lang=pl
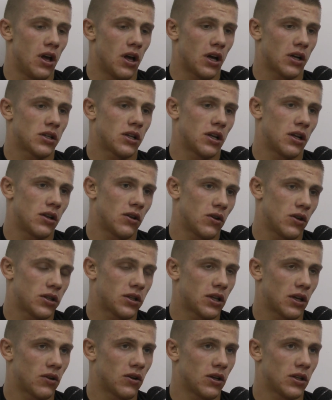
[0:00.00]
także no, z
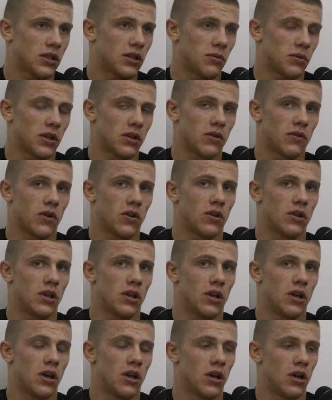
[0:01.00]
tego jestem
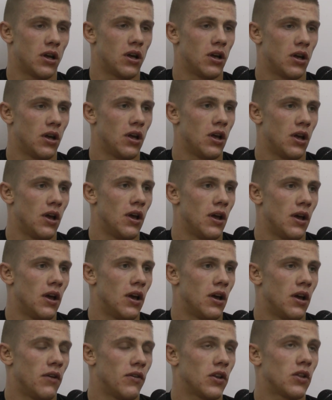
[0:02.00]
zadowolony.
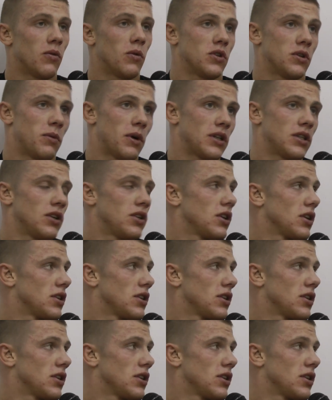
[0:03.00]
Wiadomo, że bardziej